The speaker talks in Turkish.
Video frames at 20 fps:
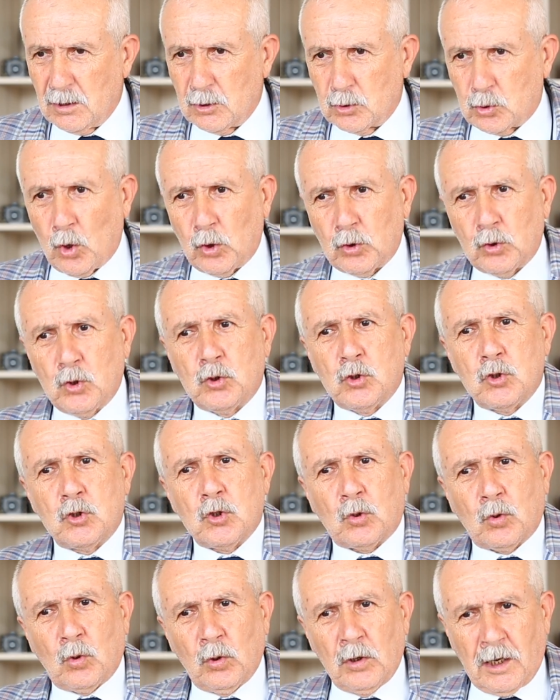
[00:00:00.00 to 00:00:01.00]
Çok
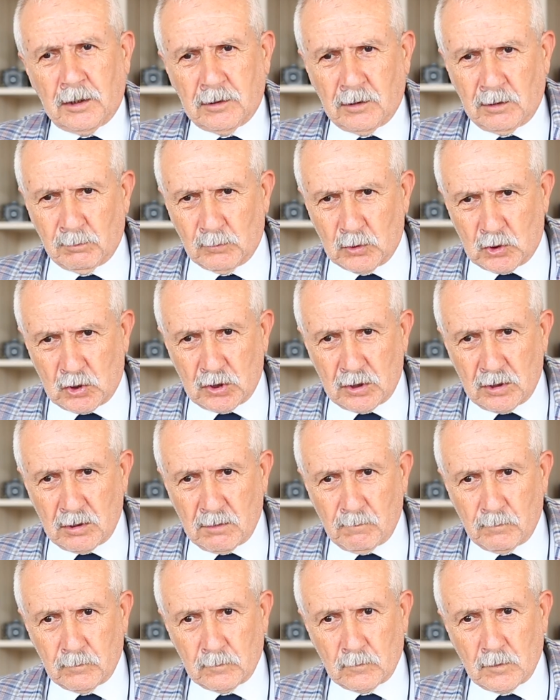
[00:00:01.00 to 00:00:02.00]
küçücük kullanılmış.
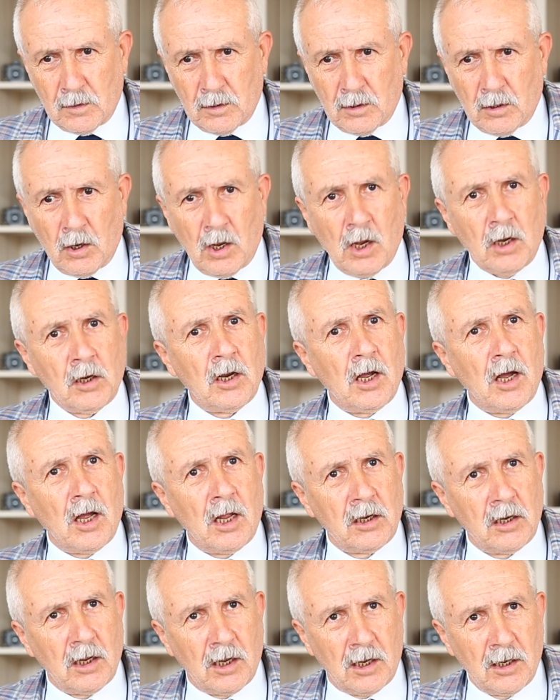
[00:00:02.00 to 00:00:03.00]
Allah
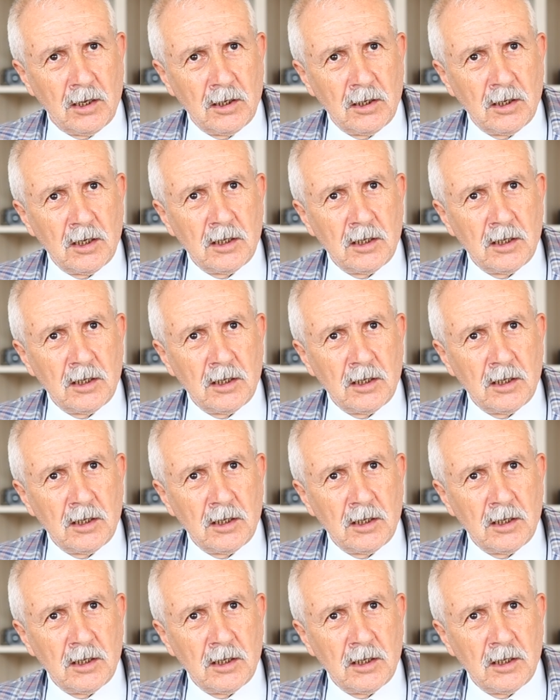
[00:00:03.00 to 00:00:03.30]
Allah.